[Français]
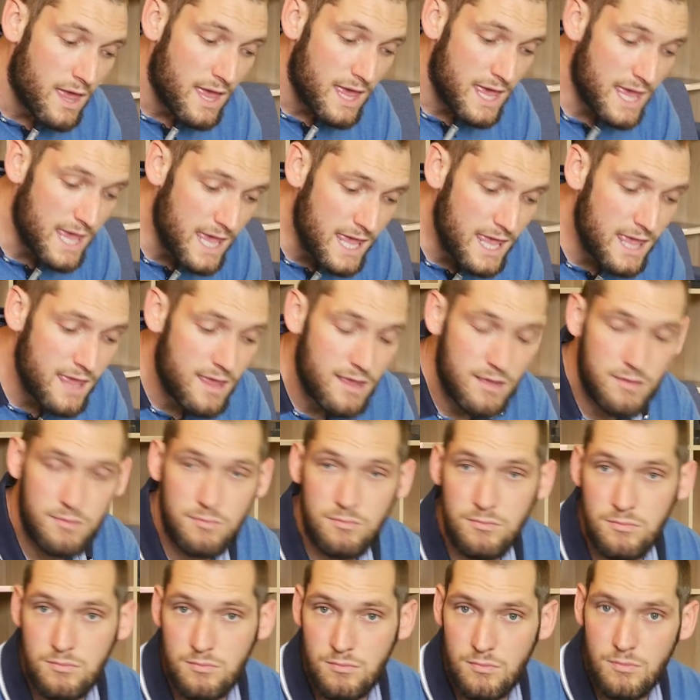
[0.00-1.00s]
Et
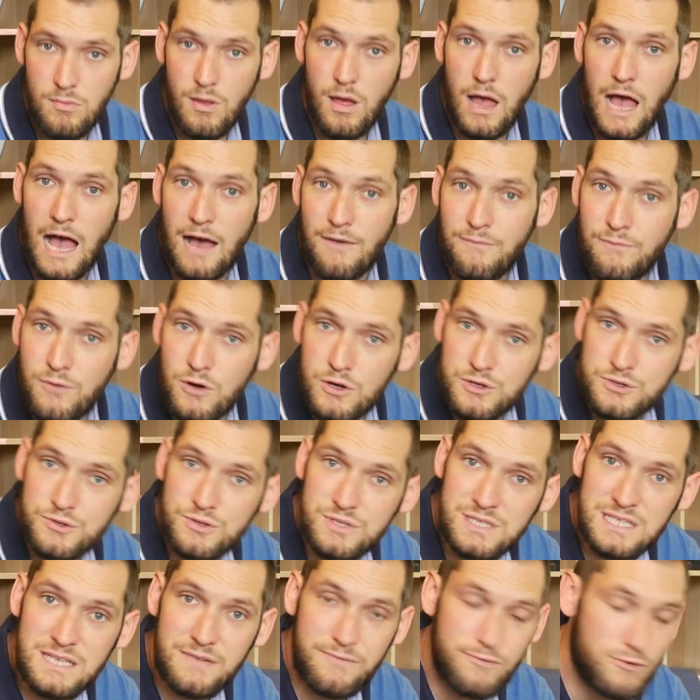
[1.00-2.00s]
à force de se
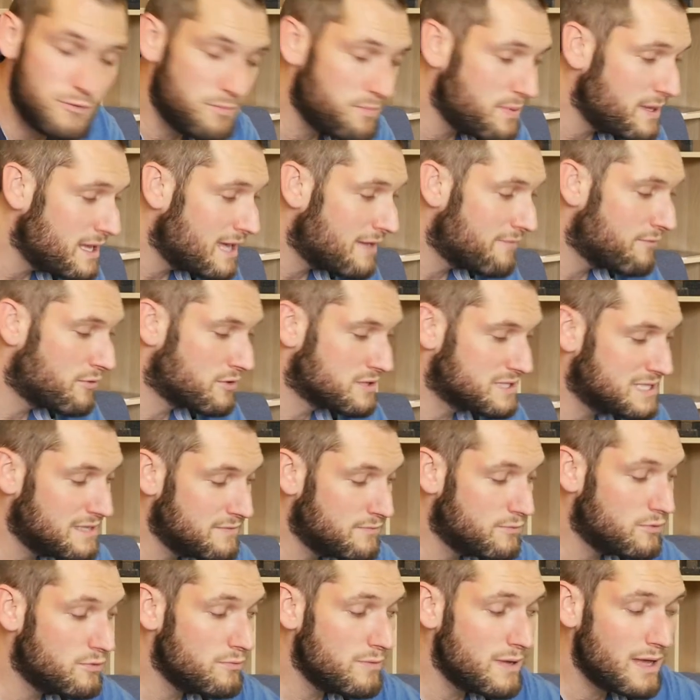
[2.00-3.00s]
développer, à force
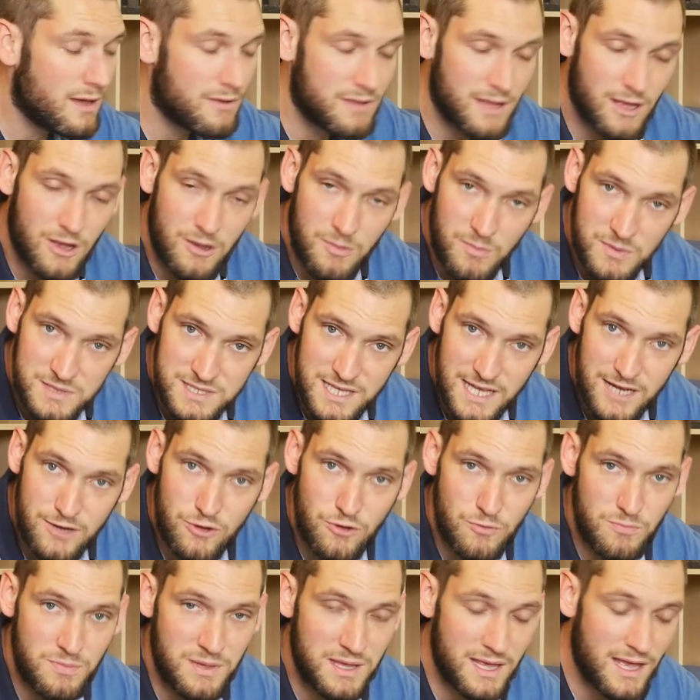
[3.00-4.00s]
d'évoluer, on a commencé avec
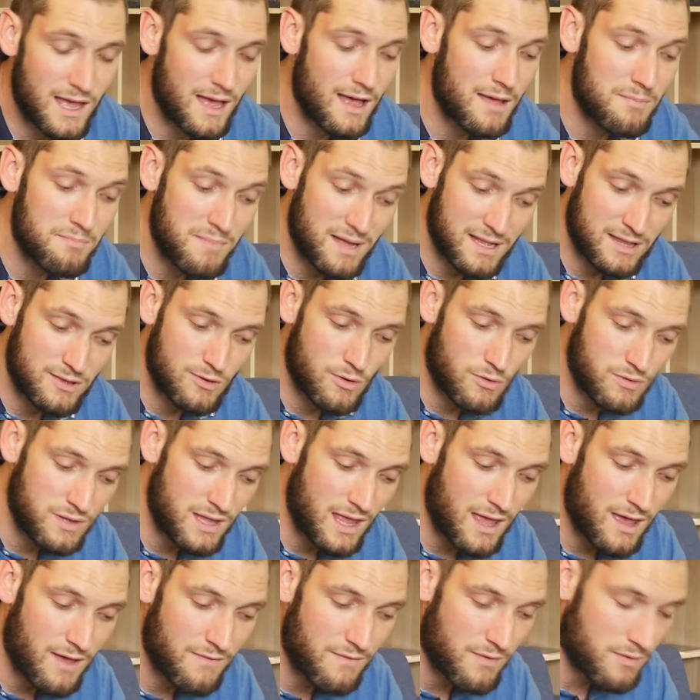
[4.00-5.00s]
le B1, maintenant on est
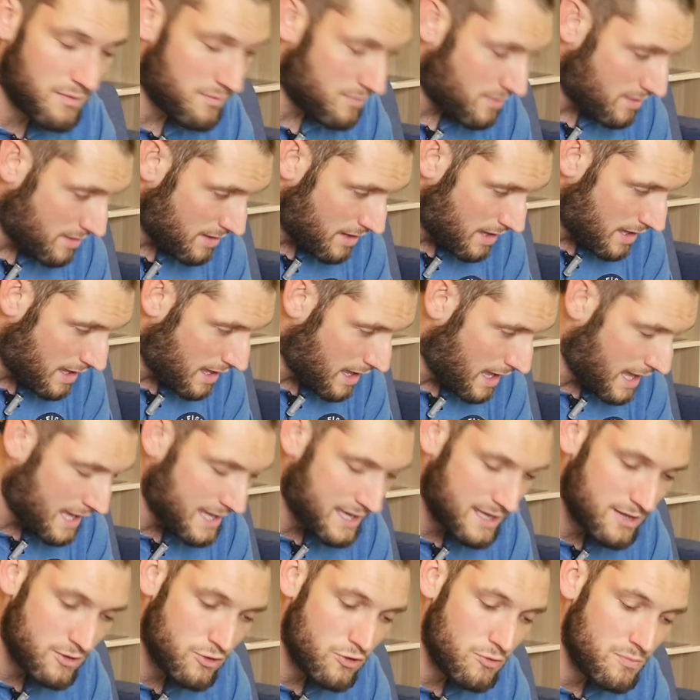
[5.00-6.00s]
à un
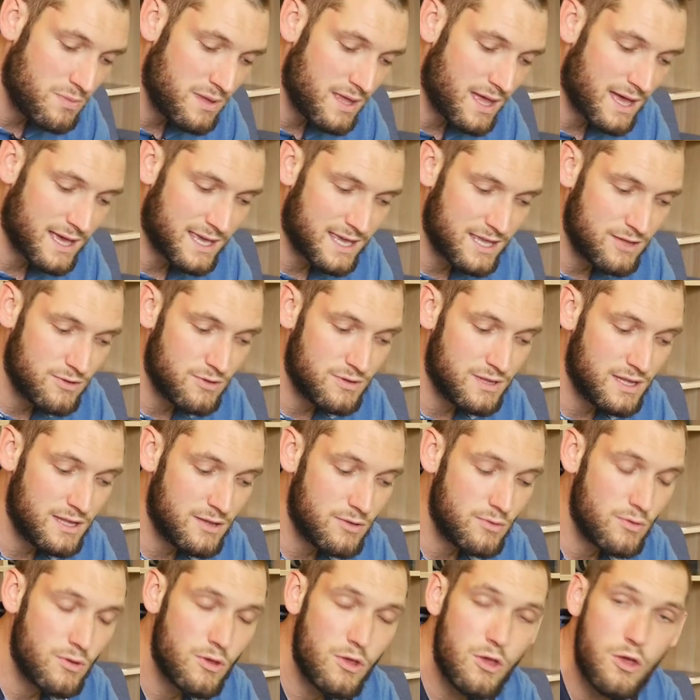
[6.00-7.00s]
kit de B1, un kit de
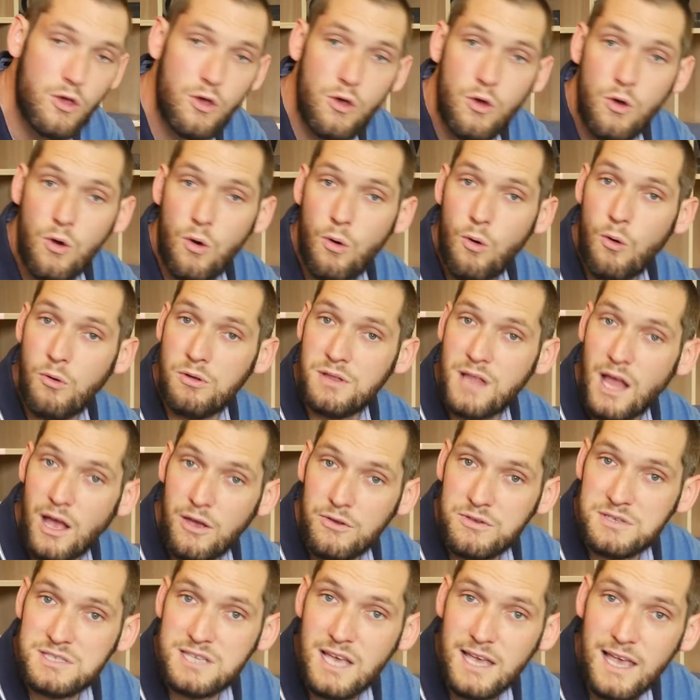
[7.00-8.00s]
D2, on a
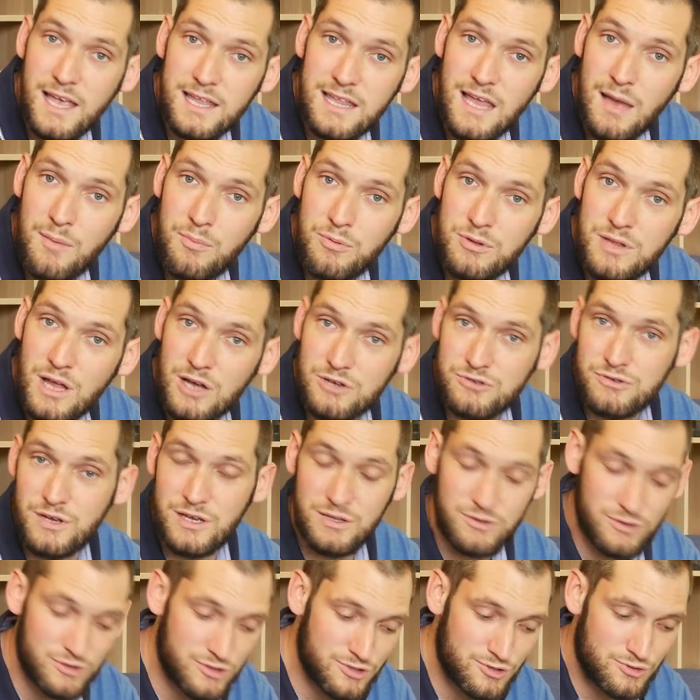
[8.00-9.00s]
réussi à gagner un peu d'argent avec
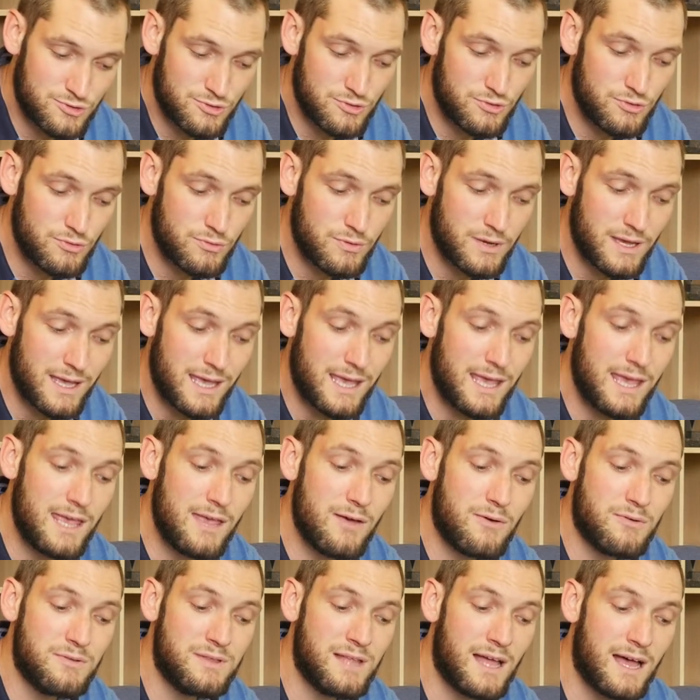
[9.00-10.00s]
notre studio et
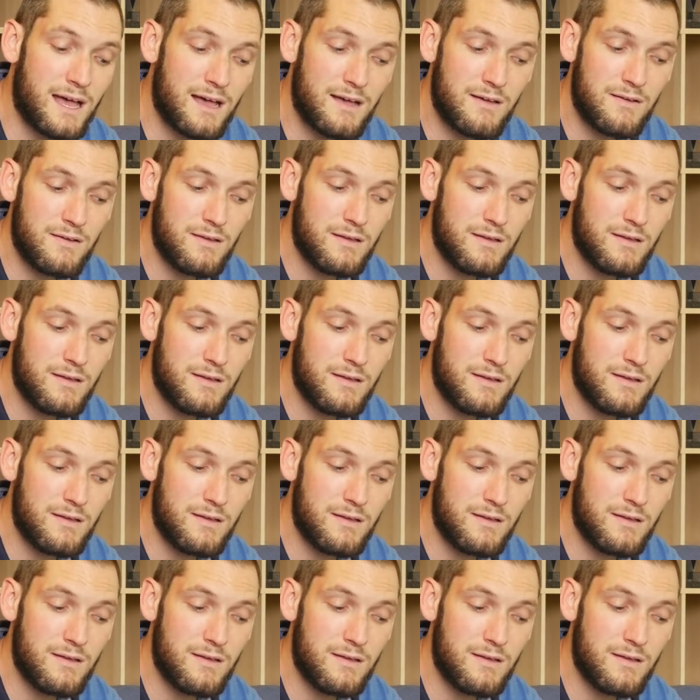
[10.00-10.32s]
on a